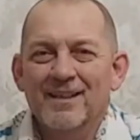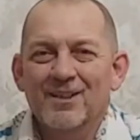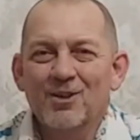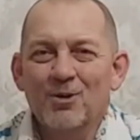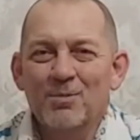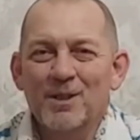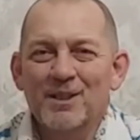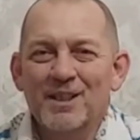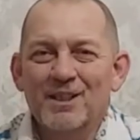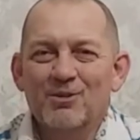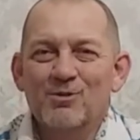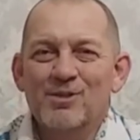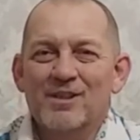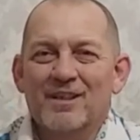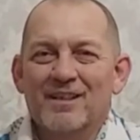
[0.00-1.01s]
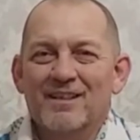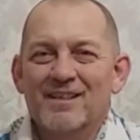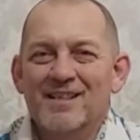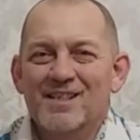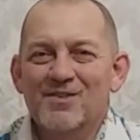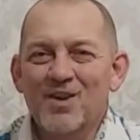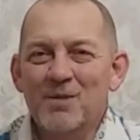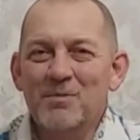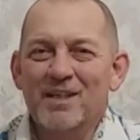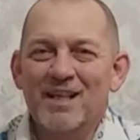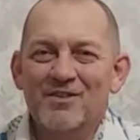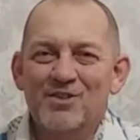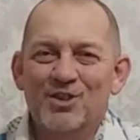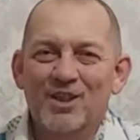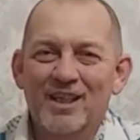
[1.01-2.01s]
Добрый день, друзья! С вами,
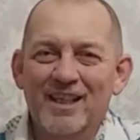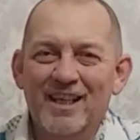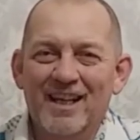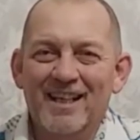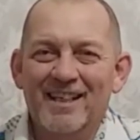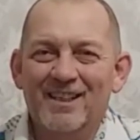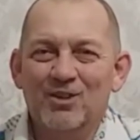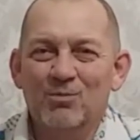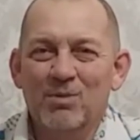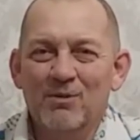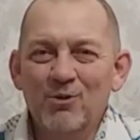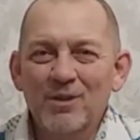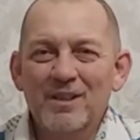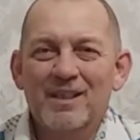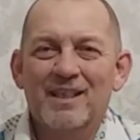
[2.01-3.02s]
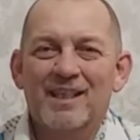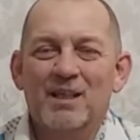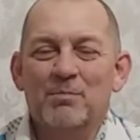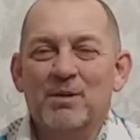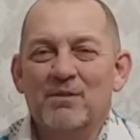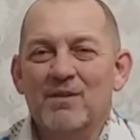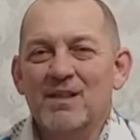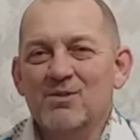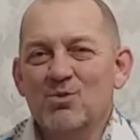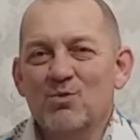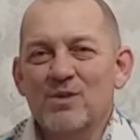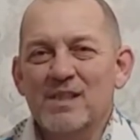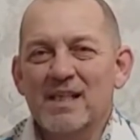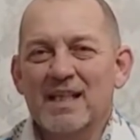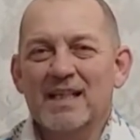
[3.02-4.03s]
как всегда, я, Олег Дубовой, и я
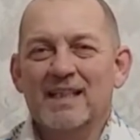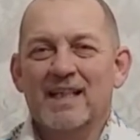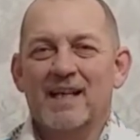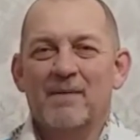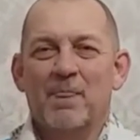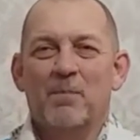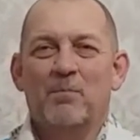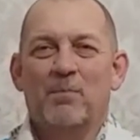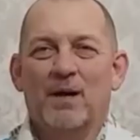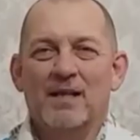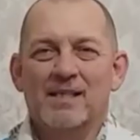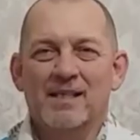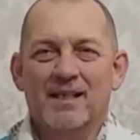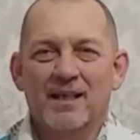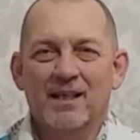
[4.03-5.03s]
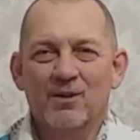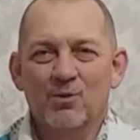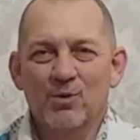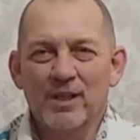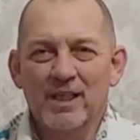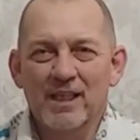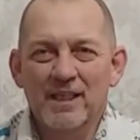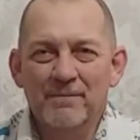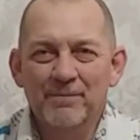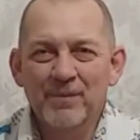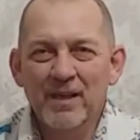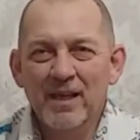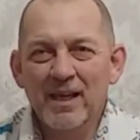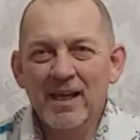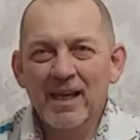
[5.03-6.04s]
приветствую вас на канале Пасека у реки.
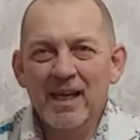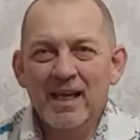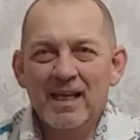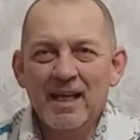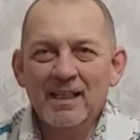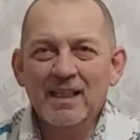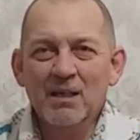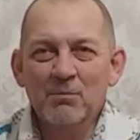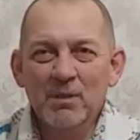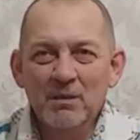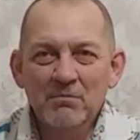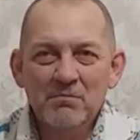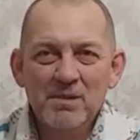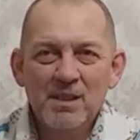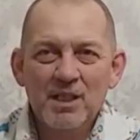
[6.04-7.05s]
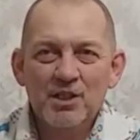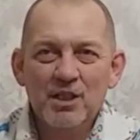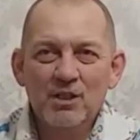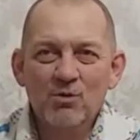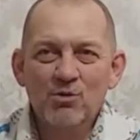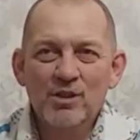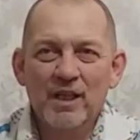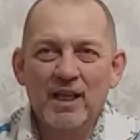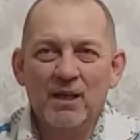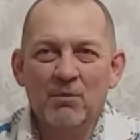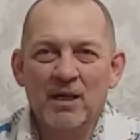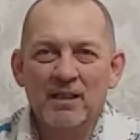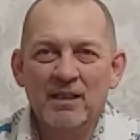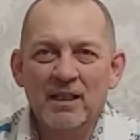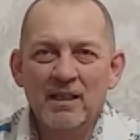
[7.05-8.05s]
Когда мы с нашей дружной
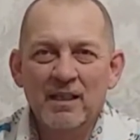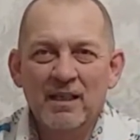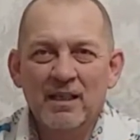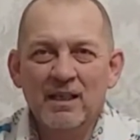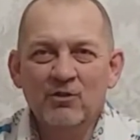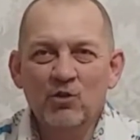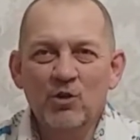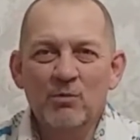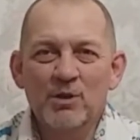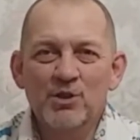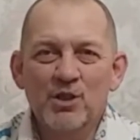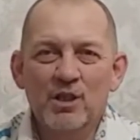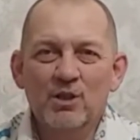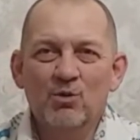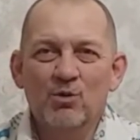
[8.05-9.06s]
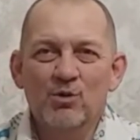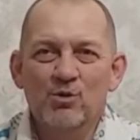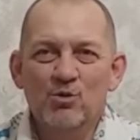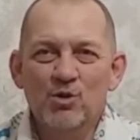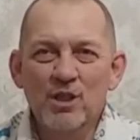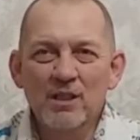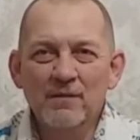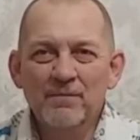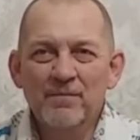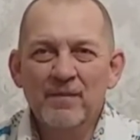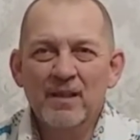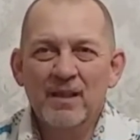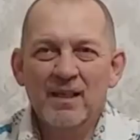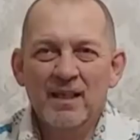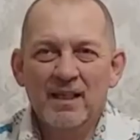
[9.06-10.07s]
командой готовим очередной сюжет
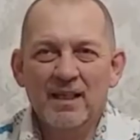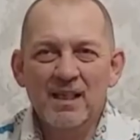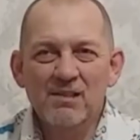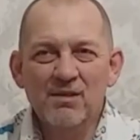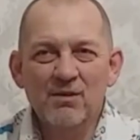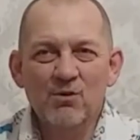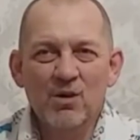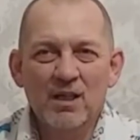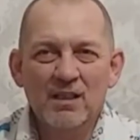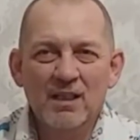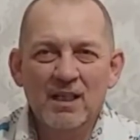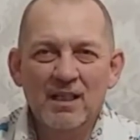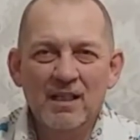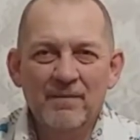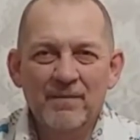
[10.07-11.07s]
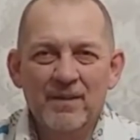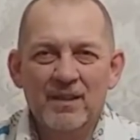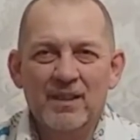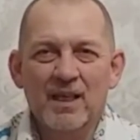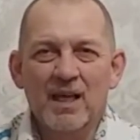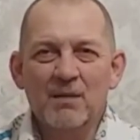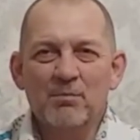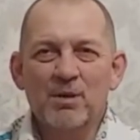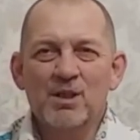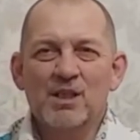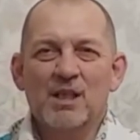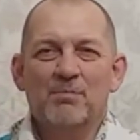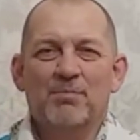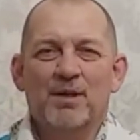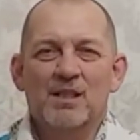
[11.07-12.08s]
для своего канала, я
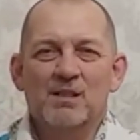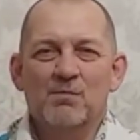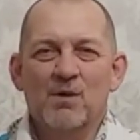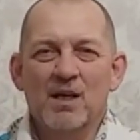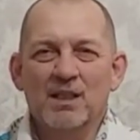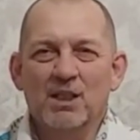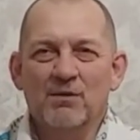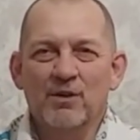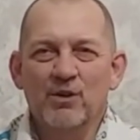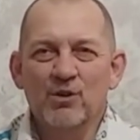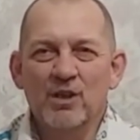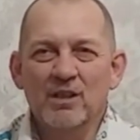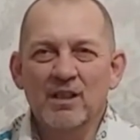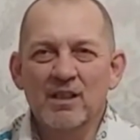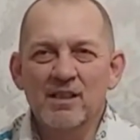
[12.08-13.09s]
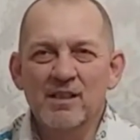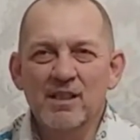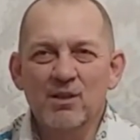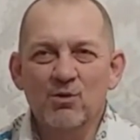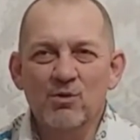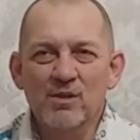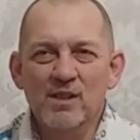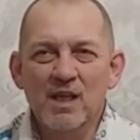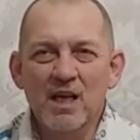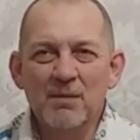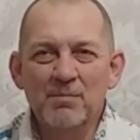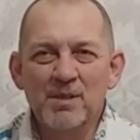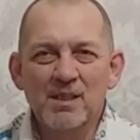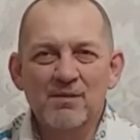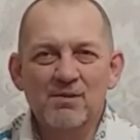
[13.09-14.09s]
обычно просматриваю и анализирую
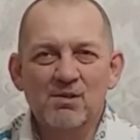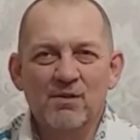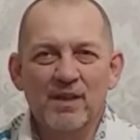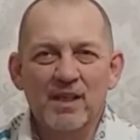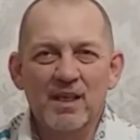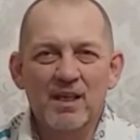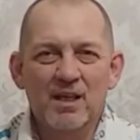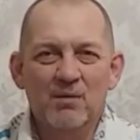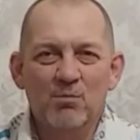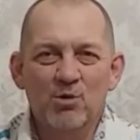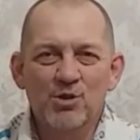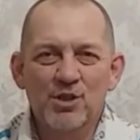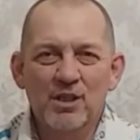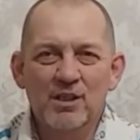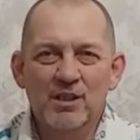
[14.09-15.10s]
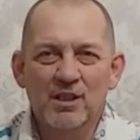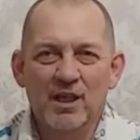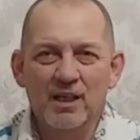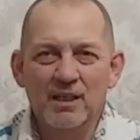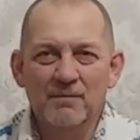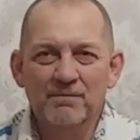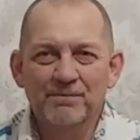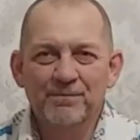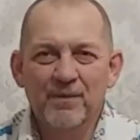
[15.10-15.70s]
записи в своей рабочей тетради,